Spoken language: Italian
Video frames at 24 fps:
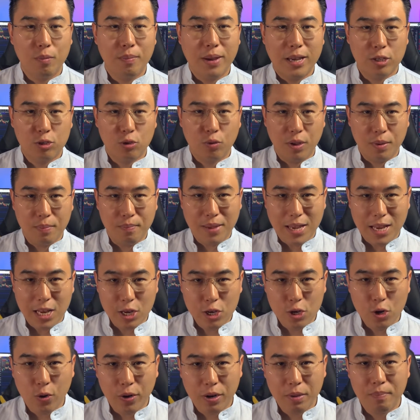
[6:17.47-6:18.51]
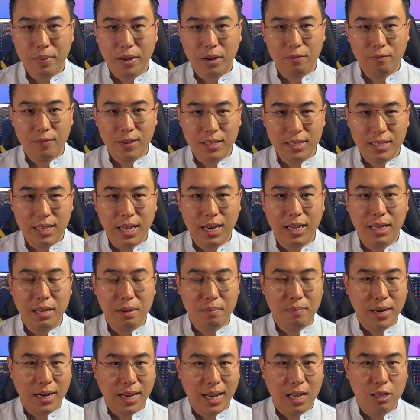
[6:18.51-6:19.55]
me sono i migliori per investire nel
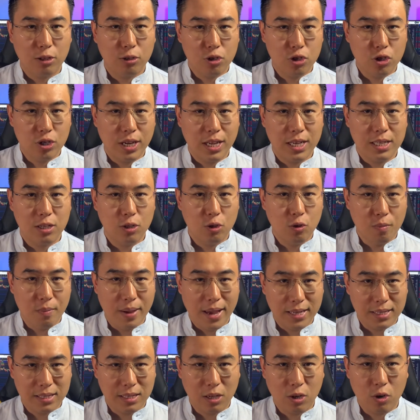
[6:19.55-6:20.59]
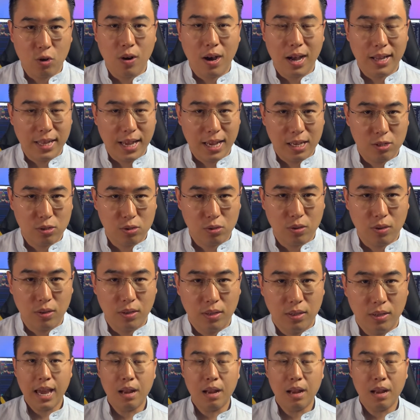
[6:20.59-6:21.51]
mercato cinese domestico adesso.